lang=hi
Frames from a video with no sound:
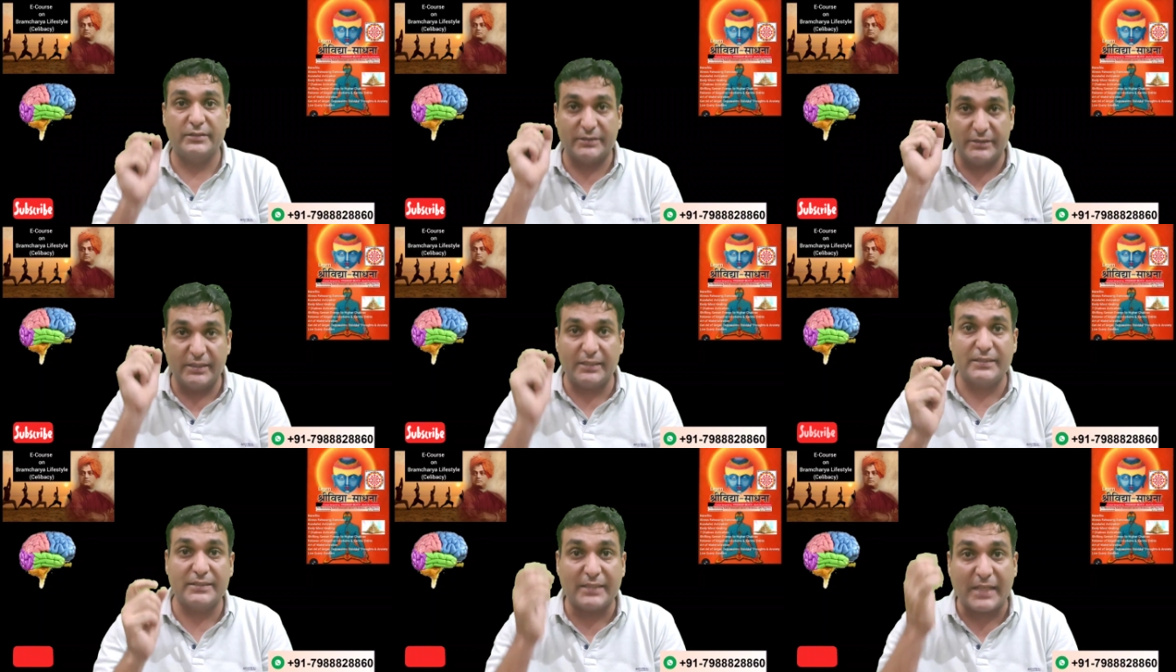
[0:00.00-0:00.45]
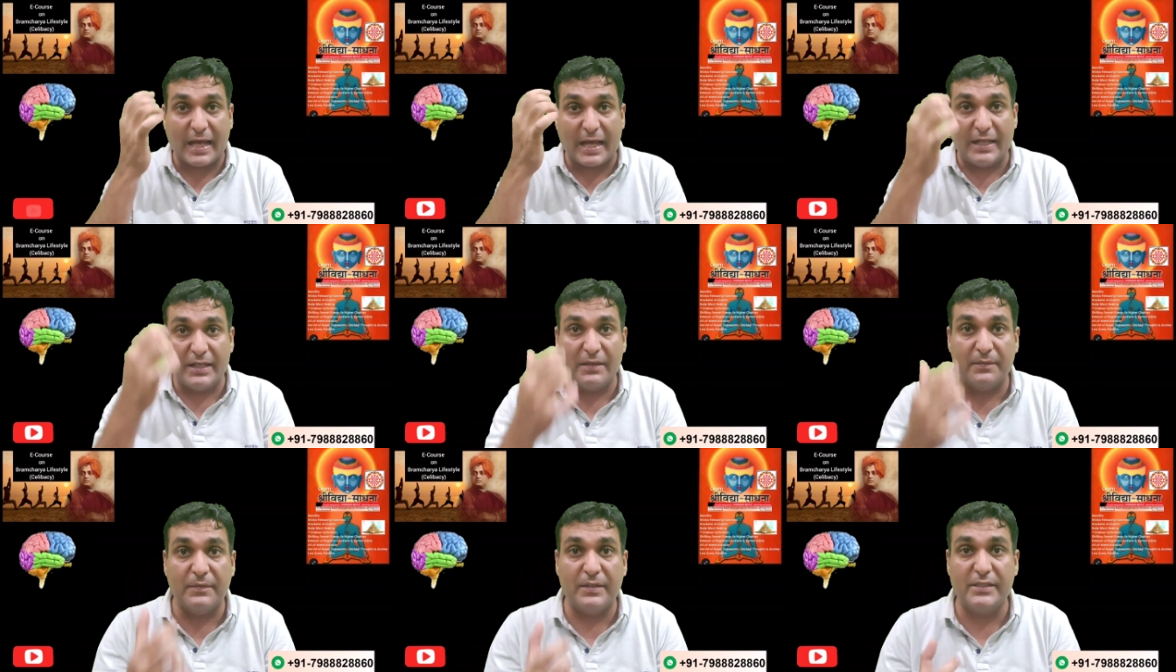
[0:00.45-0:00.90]
जिस
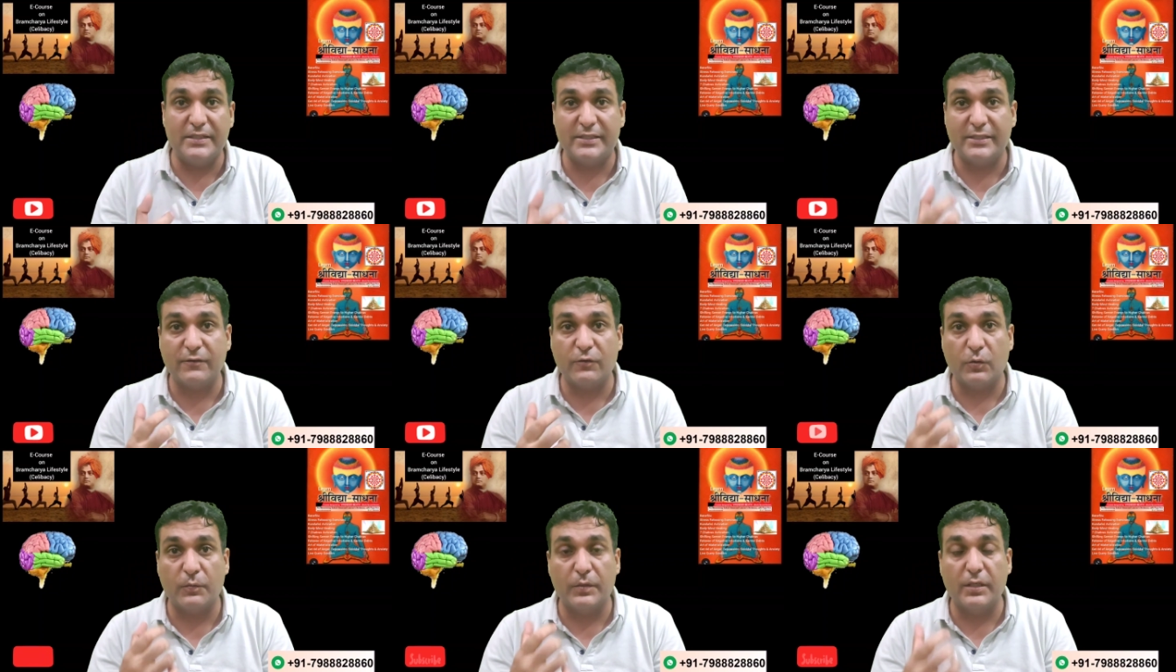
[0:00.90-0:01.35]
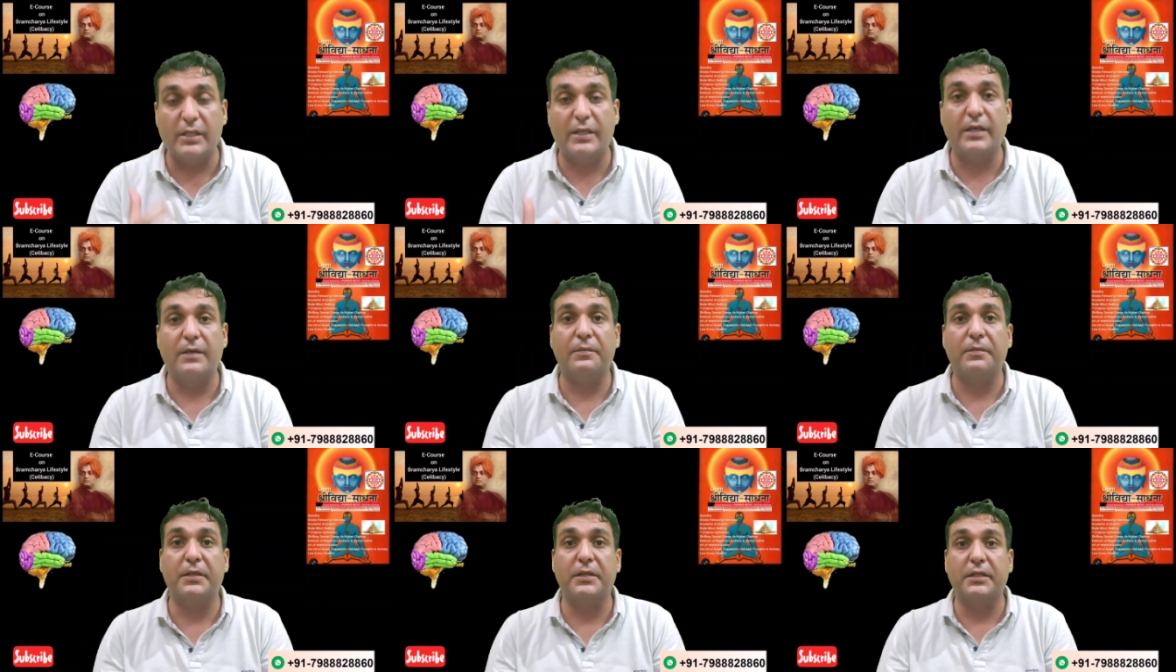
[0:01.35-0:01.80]
एलिमेंट से वो
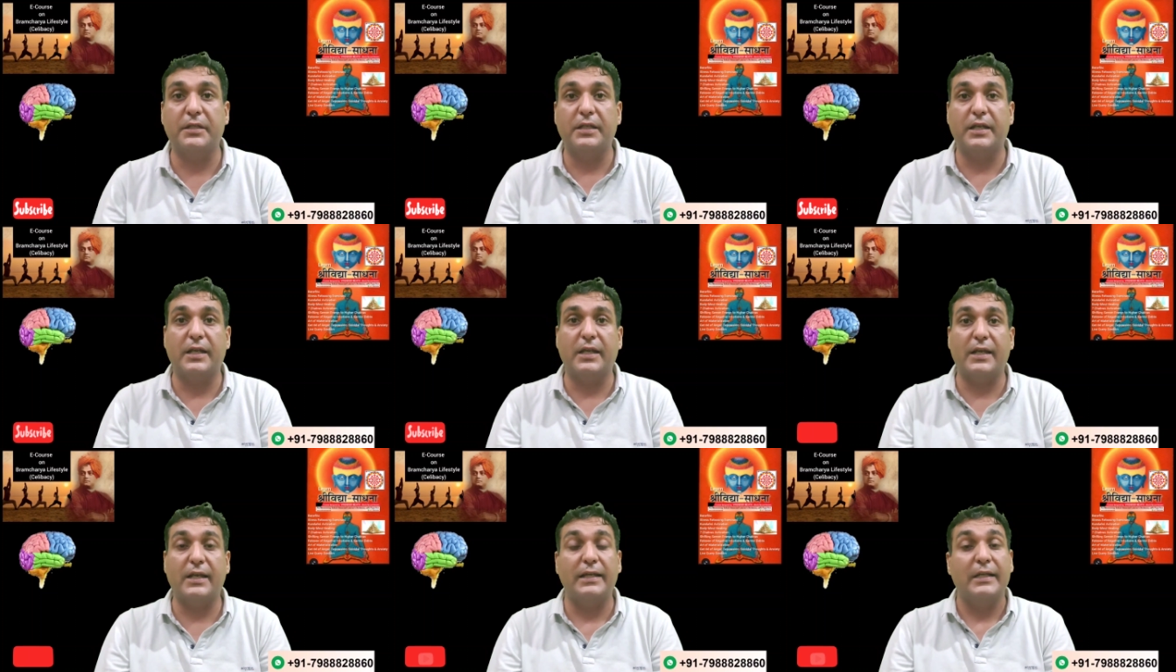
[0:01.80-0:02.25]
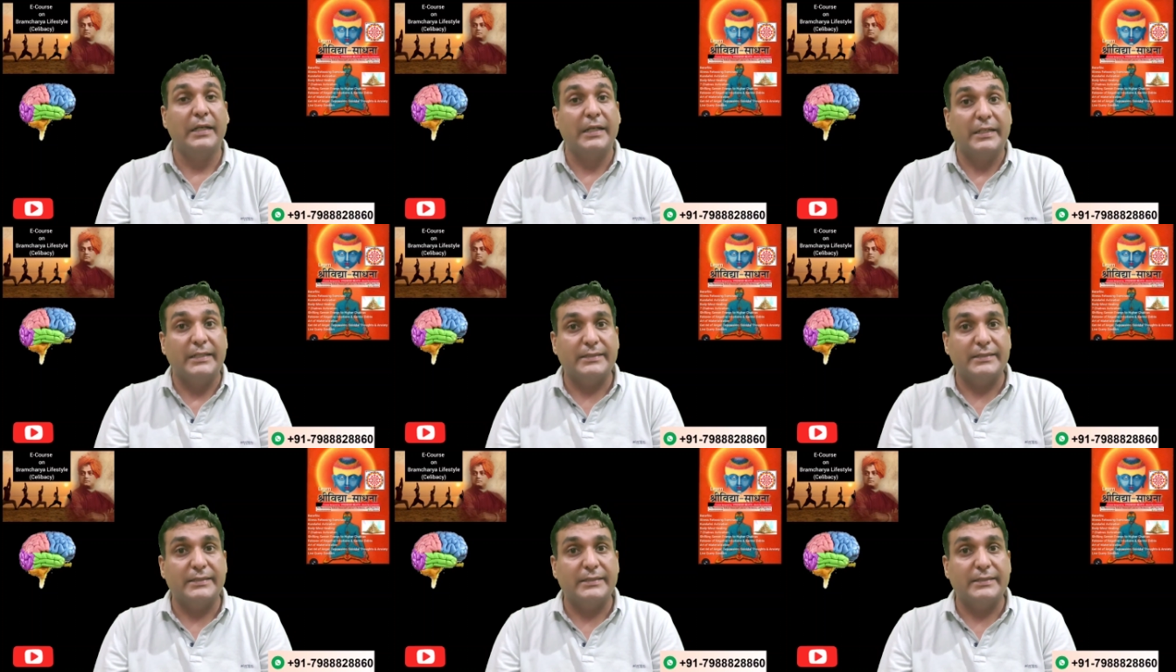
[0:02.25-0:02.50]
मिलके बनी है